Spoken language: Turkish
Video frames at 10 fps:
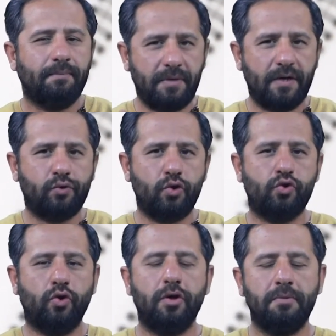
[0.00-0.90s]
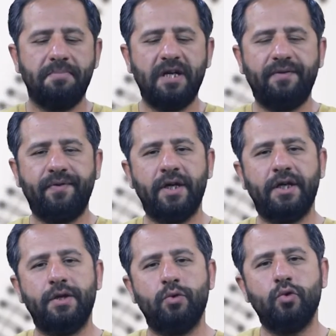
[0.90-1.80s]
Mevzu şu bir
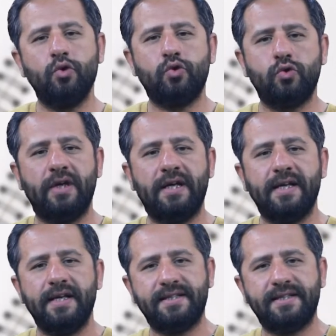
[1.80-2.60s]
fiilin üstüne